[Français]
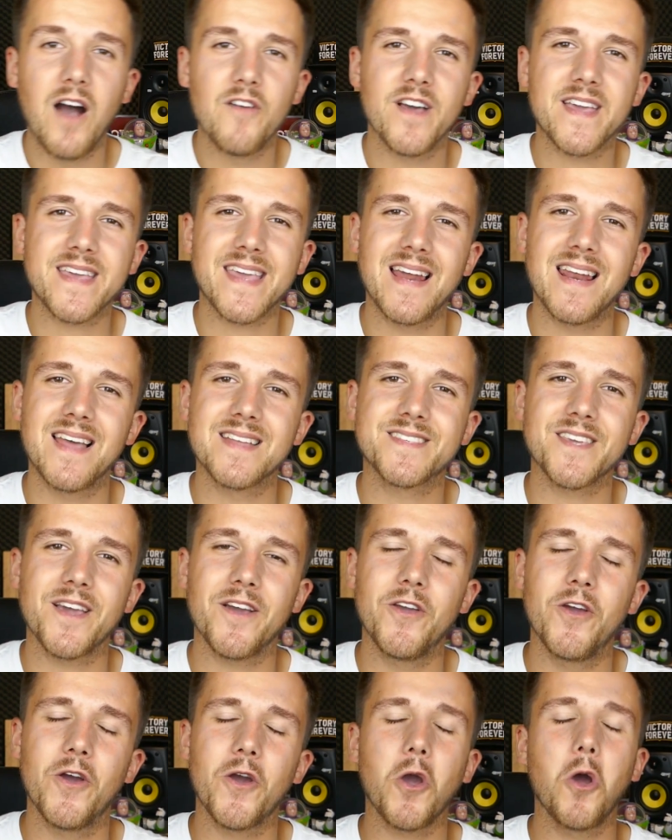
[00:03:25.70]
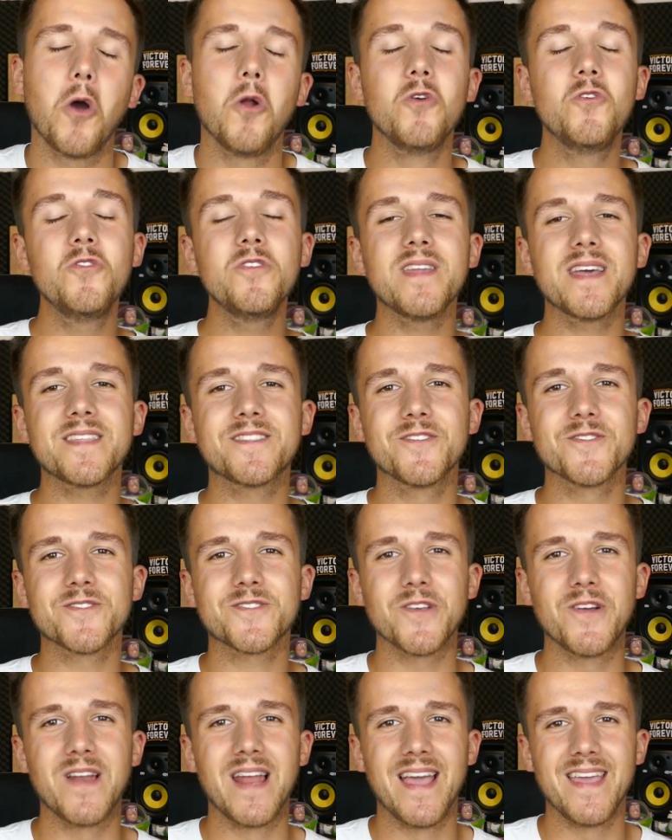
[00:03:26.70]
Avec à l'intérieur, lunettes de
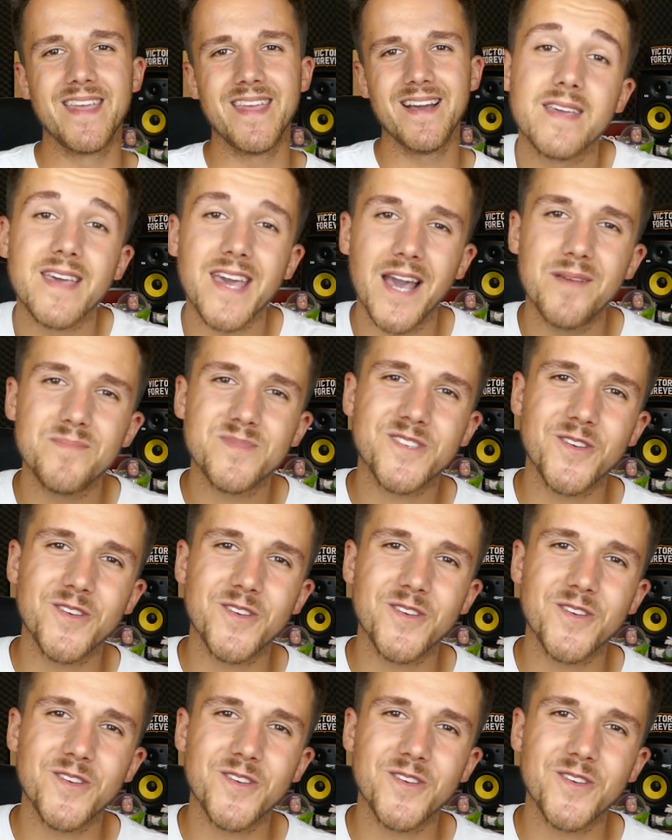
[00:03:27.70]
soleil, crème